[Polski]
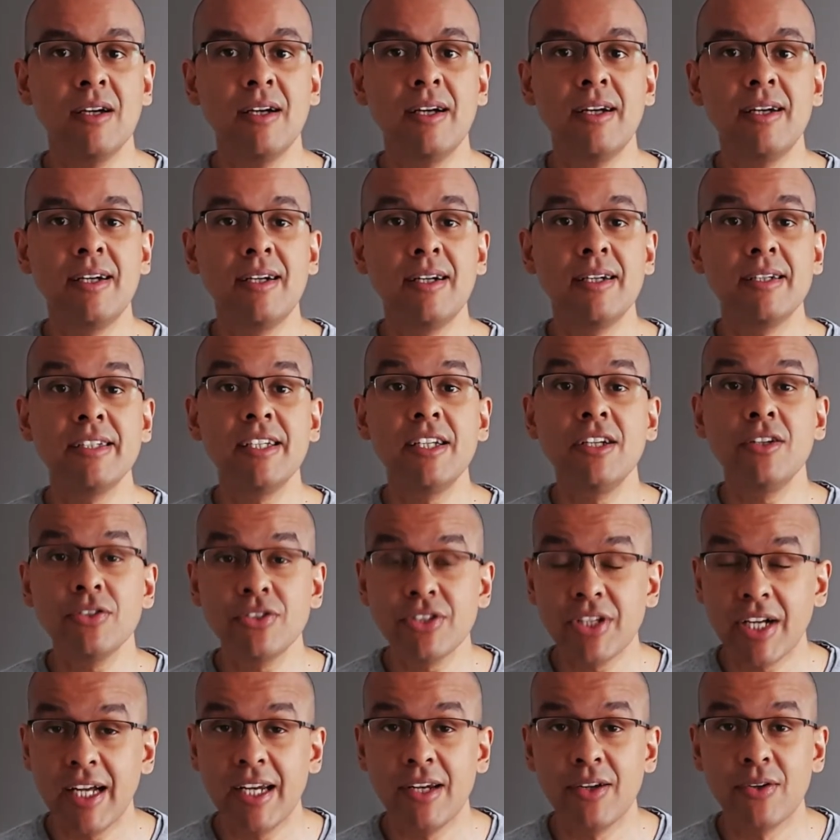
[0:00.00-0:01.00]
e,
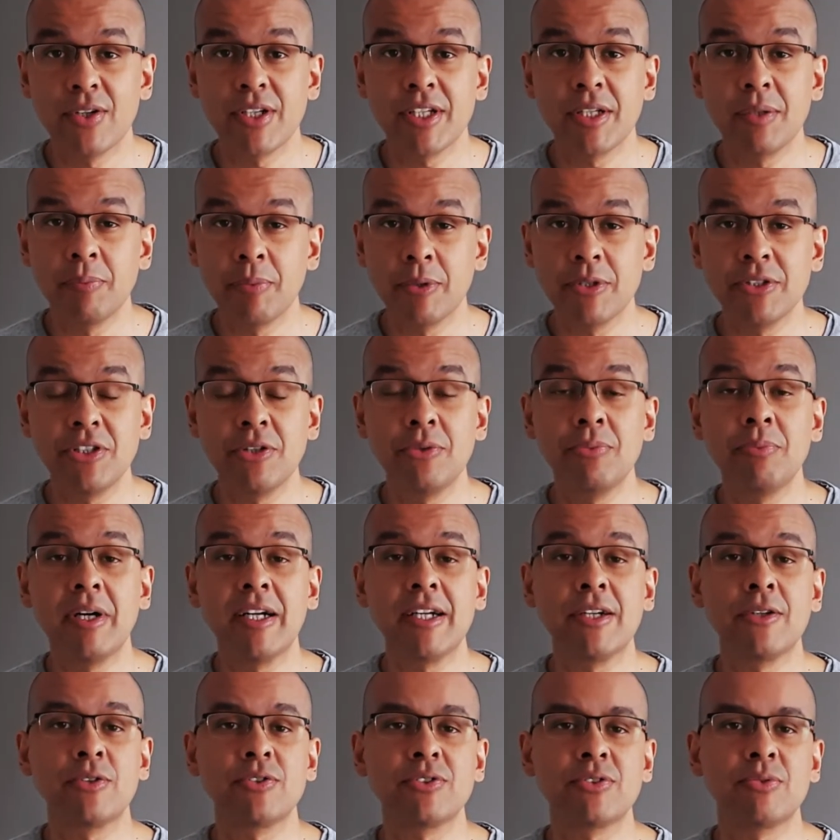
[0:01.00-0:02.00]
Ilość kalorii, podział
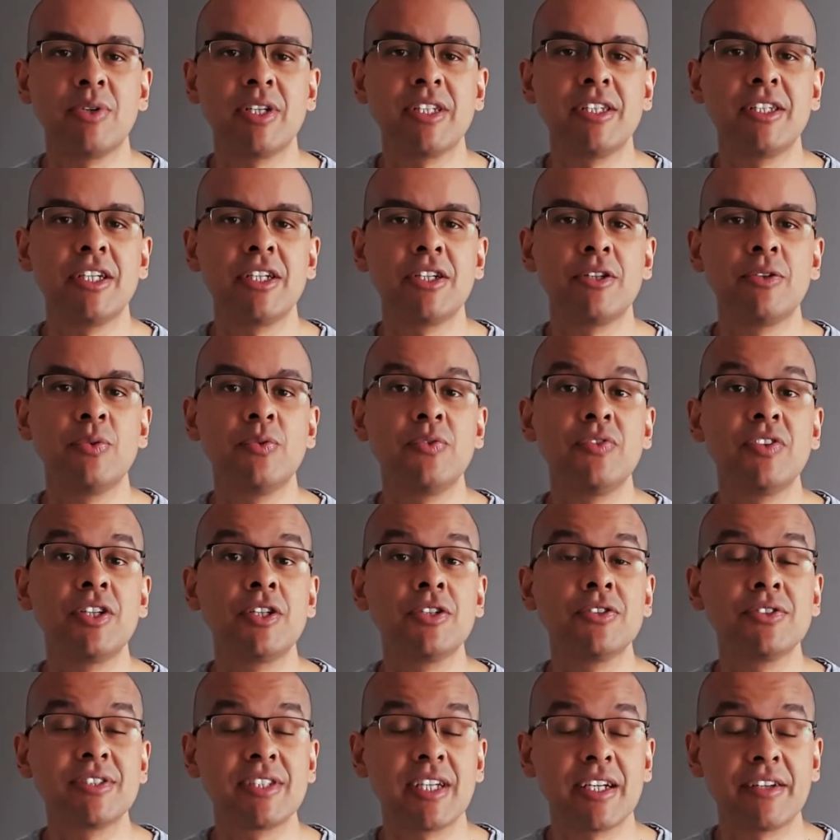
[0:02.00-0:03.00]
makroskładników i
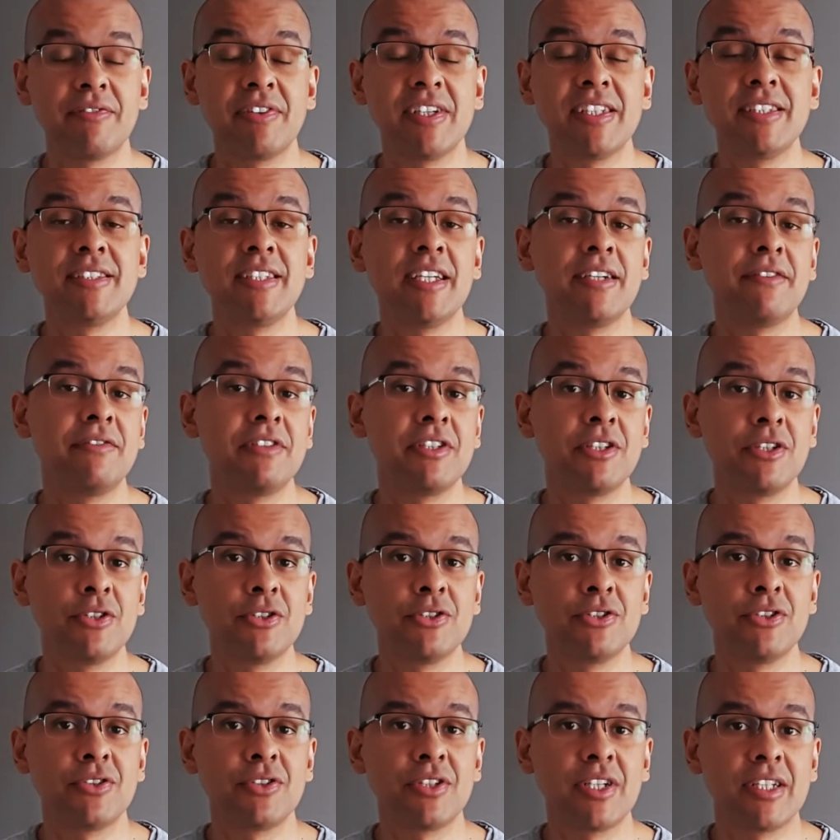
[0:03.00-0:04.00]
konsekwencja w ich
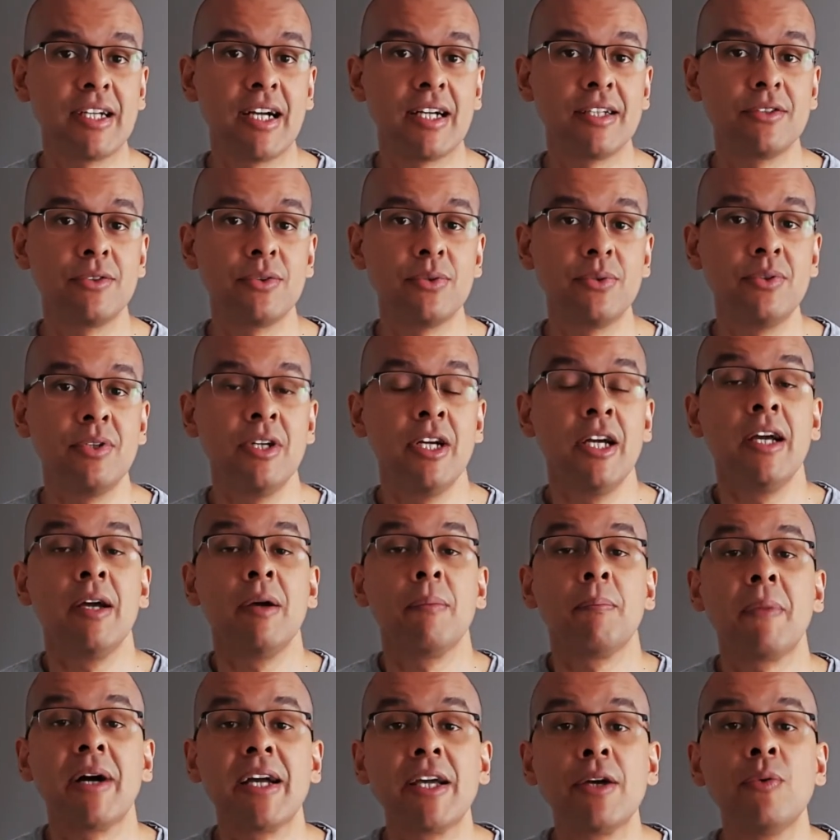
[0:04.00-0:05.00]
osiąganiu
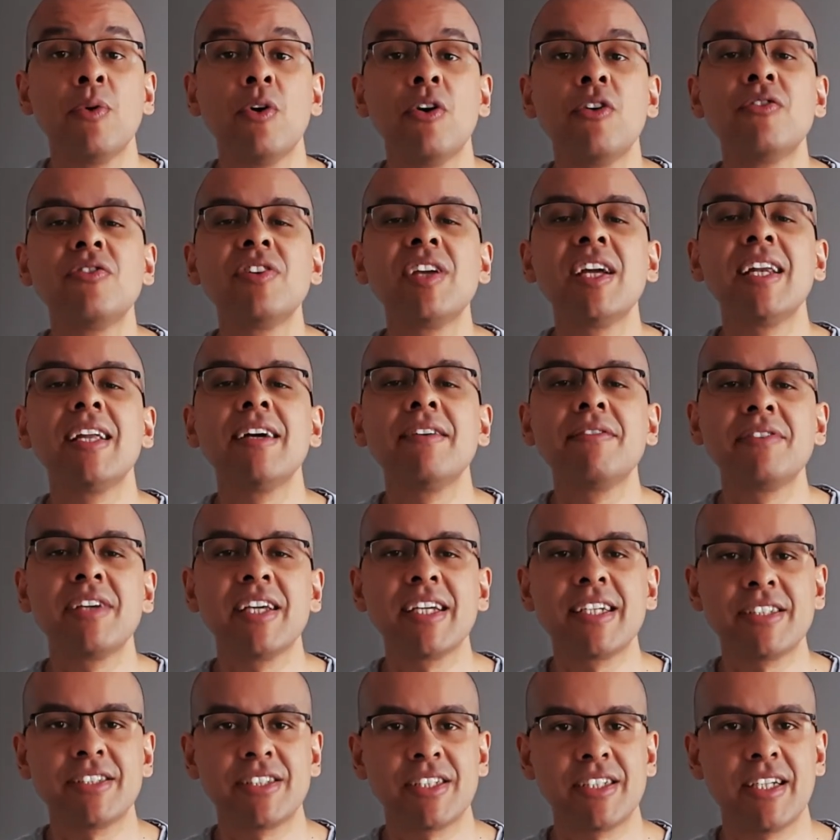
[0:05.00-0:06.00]
mają o wiele
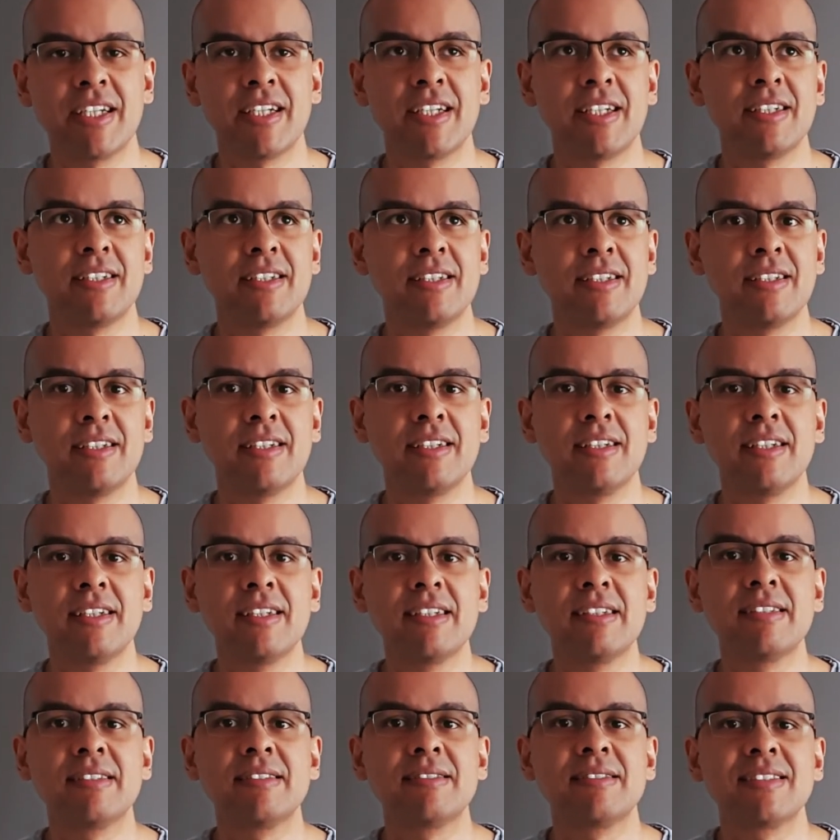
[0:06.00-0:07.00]
większe
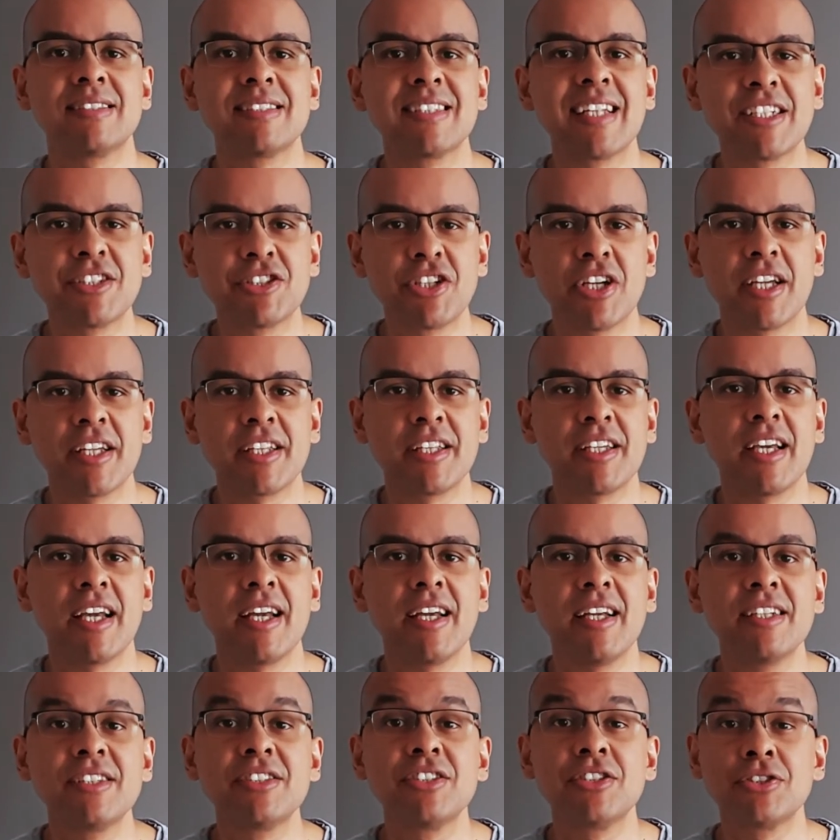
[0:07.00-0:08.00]

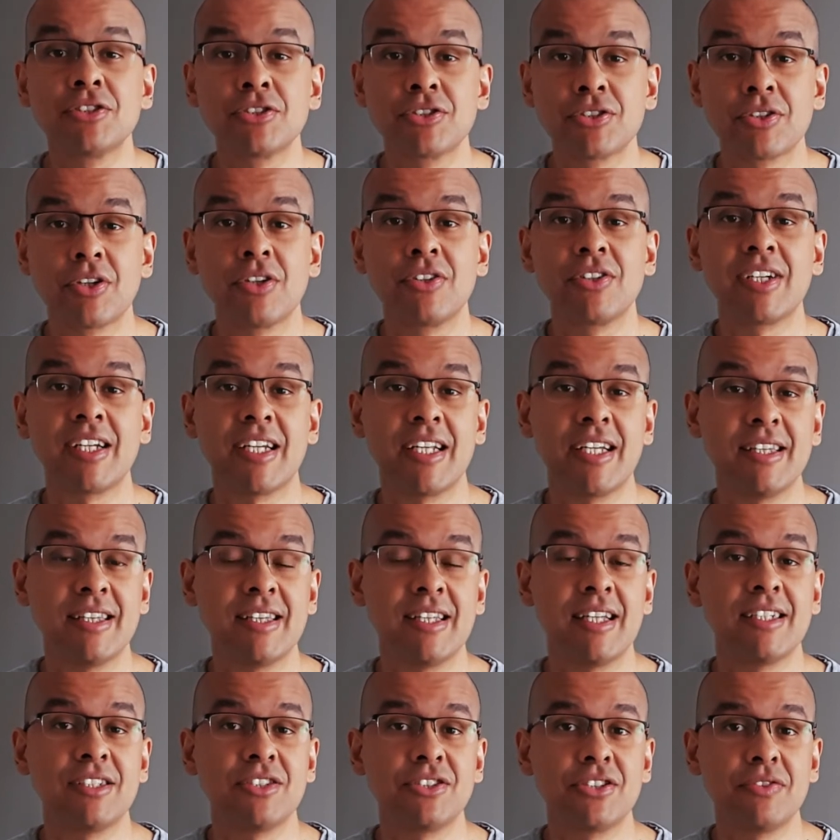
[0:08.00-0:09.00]
znaczenie niż
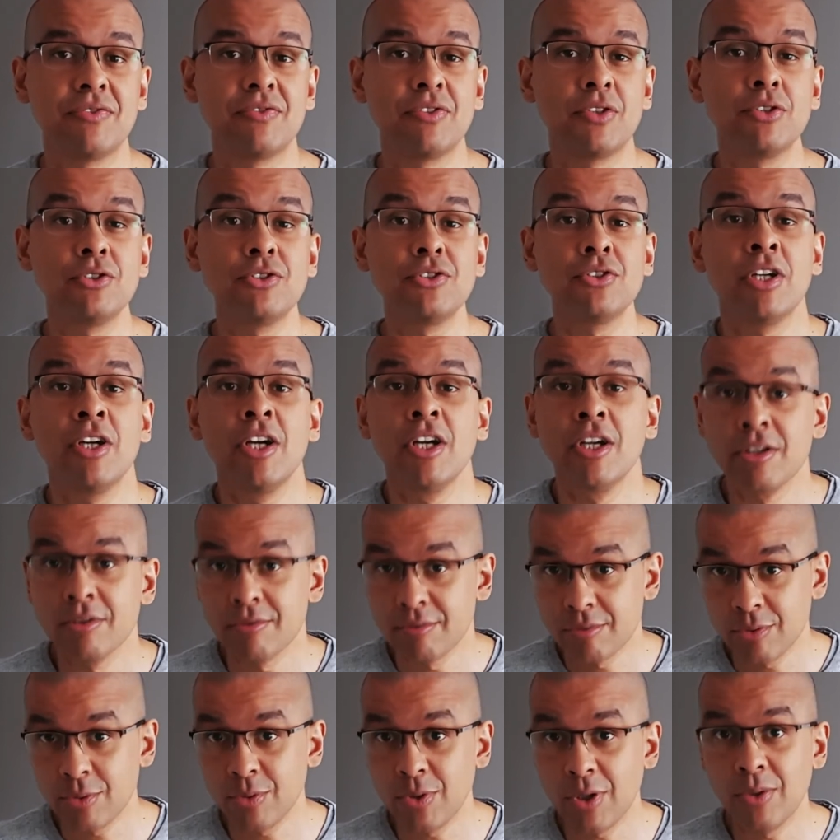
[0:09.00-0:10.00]
konkretna żywność,
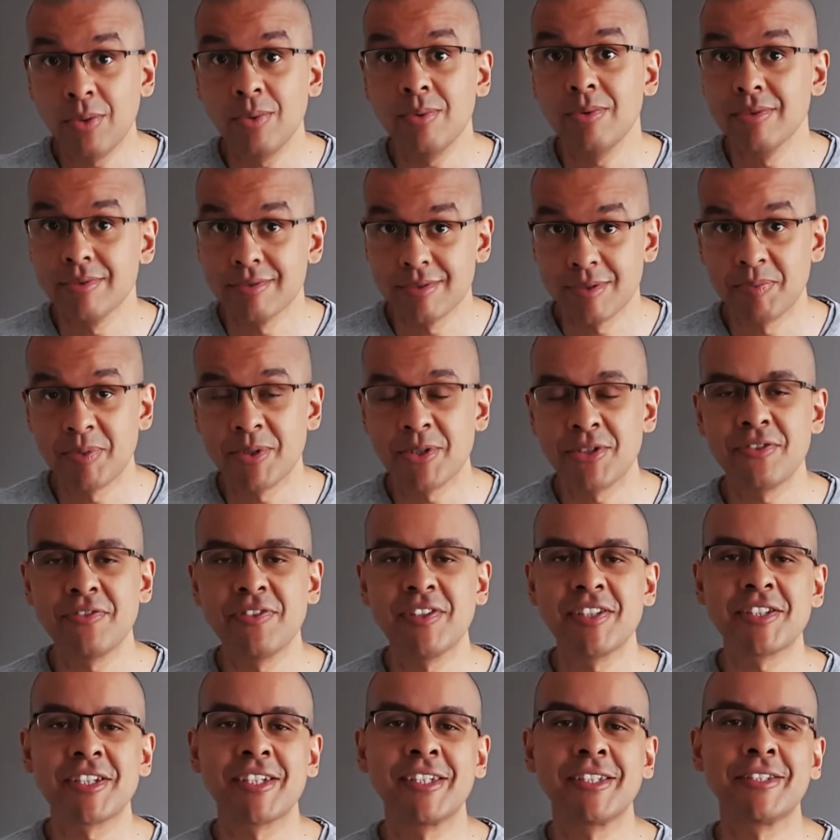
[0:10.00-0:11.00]
którą
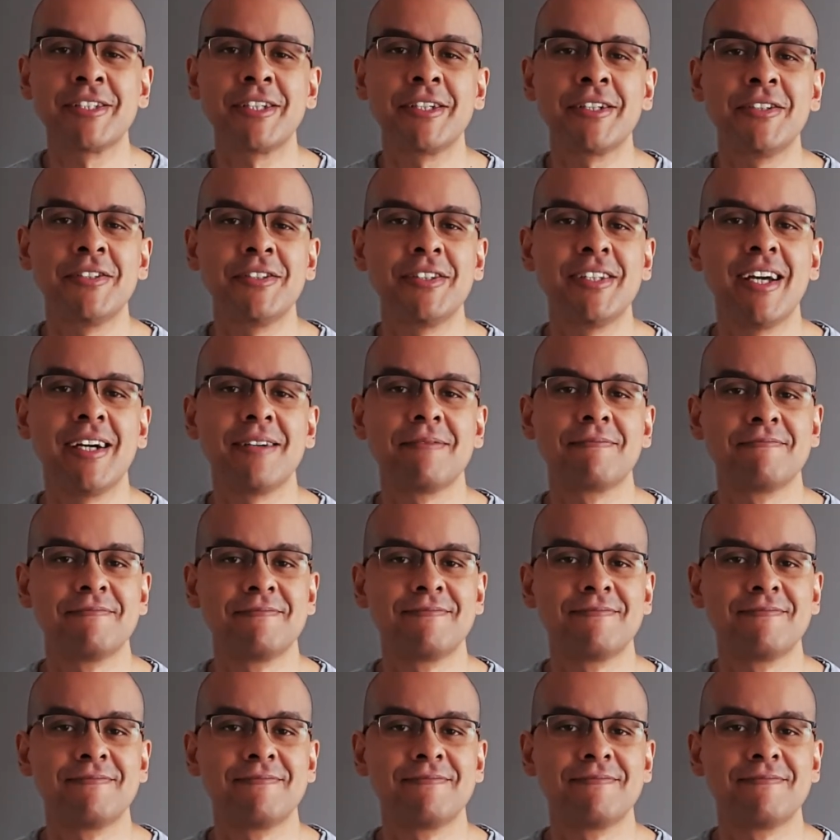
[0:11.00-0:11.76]
spożywasz każdego dnia.